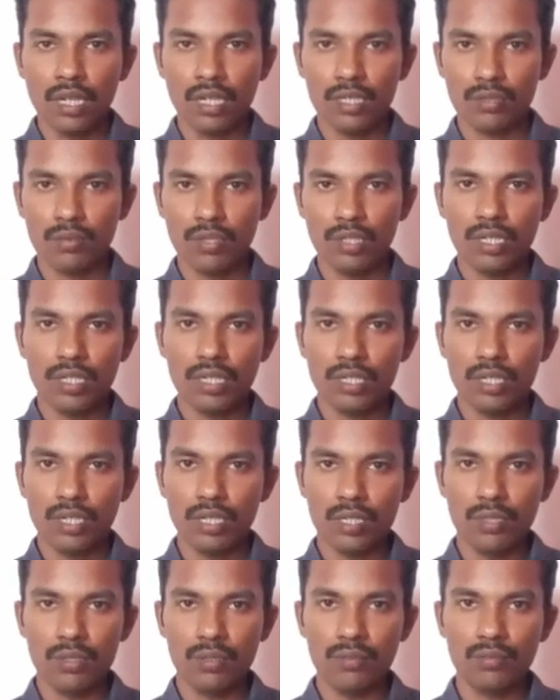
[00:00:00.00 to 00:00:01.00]
அதோடைய
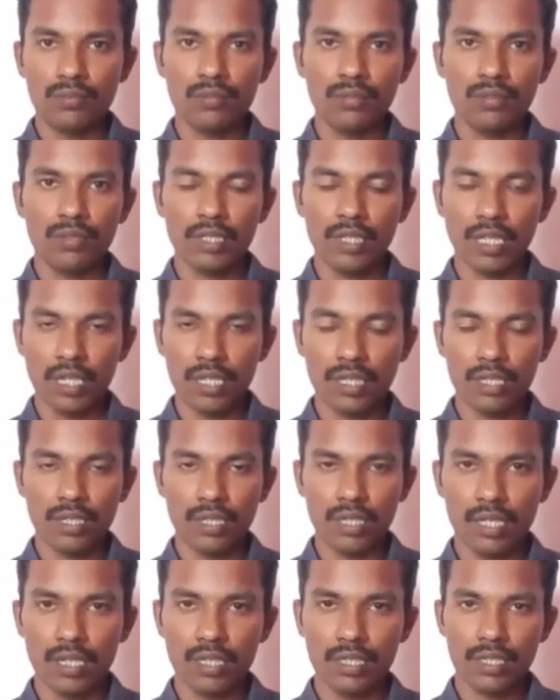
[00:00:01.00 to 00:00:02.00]

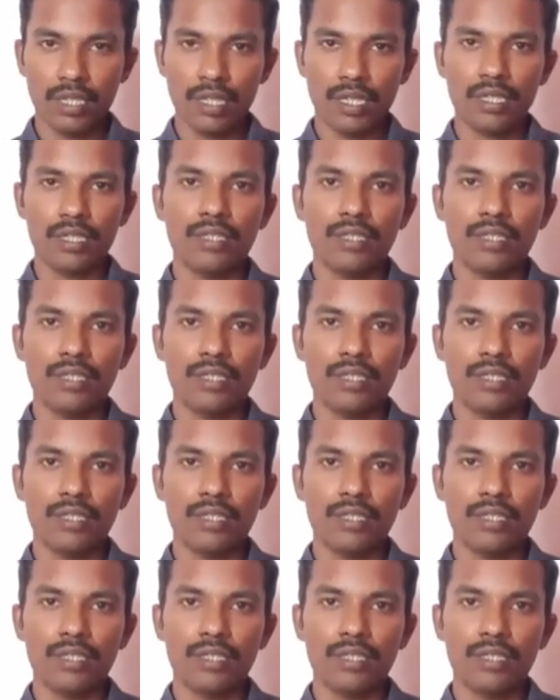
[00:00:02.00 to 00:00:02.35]
டயரில் இருக்கிற